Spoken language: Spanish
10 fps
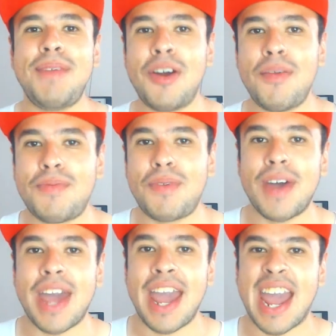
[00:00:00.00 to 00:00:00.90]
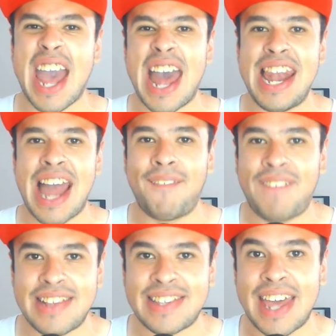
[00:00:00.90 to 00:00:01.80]
Mi nombre es Broken ha, la
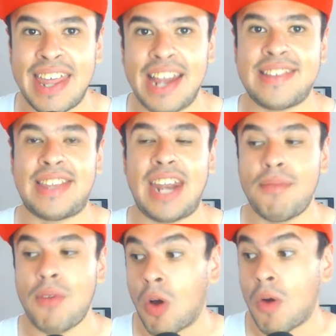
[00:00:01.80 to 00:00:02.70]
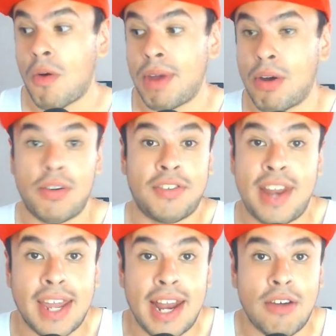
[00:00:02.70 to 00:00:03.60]
bestia del stream o como me conocen
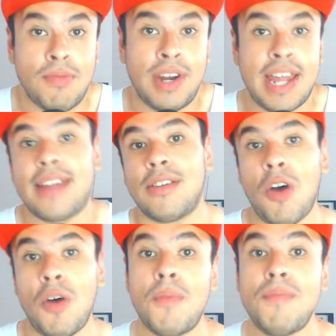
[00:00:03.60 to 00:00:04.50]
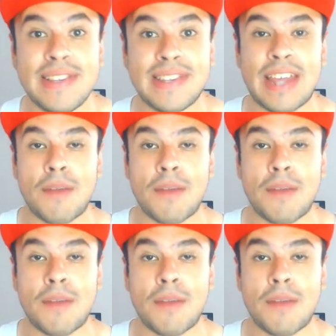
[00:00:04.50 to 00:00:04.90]
aquí en la comunidad, como Mr.